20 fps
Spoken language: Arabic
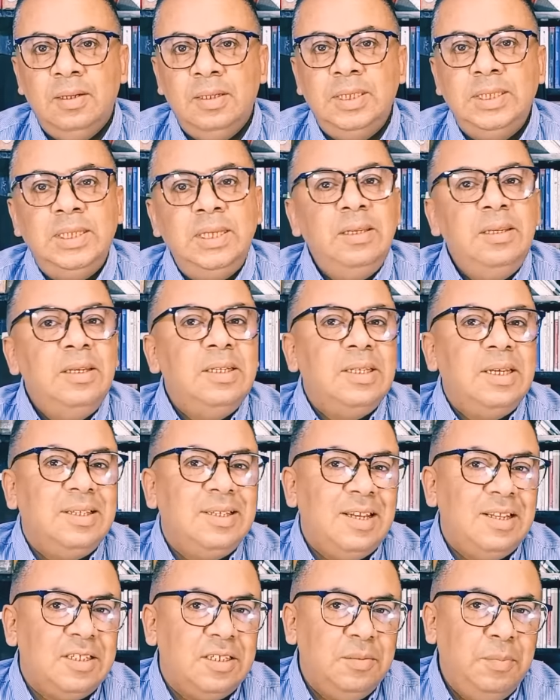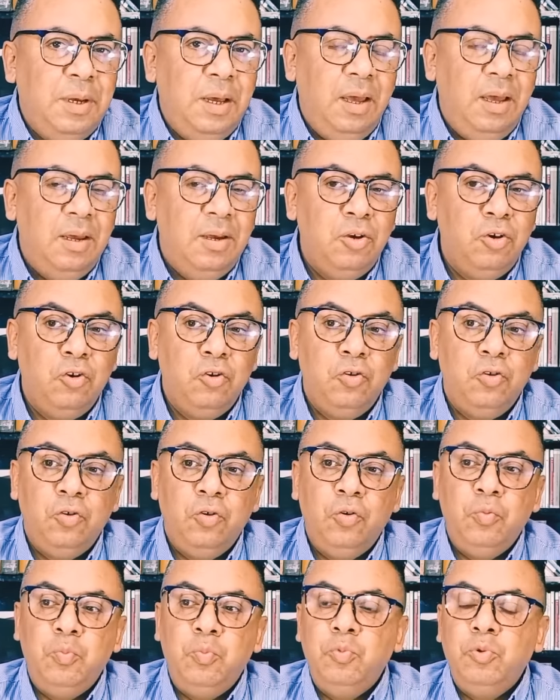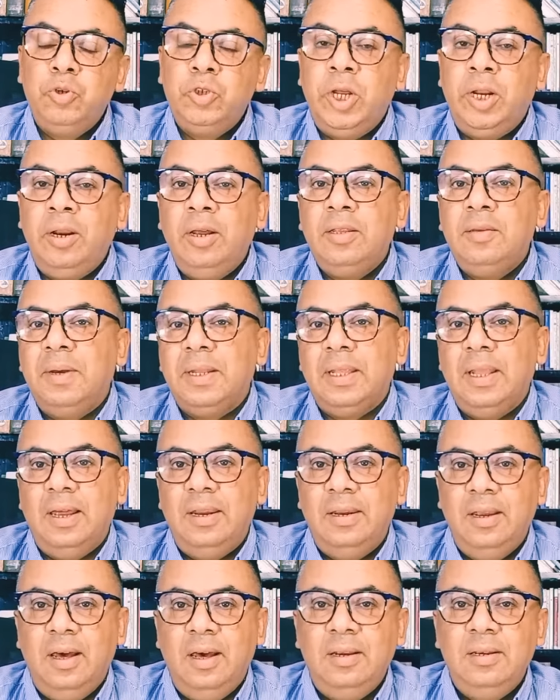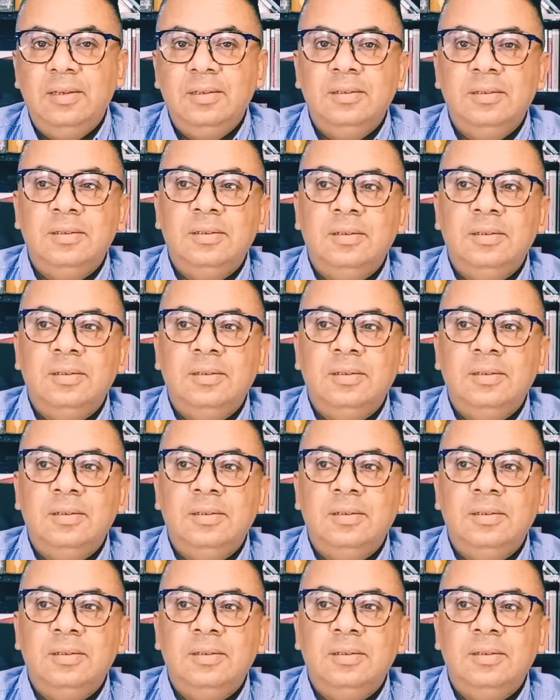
تسنيت حتى الصباح وبمجرد ما طلع النهار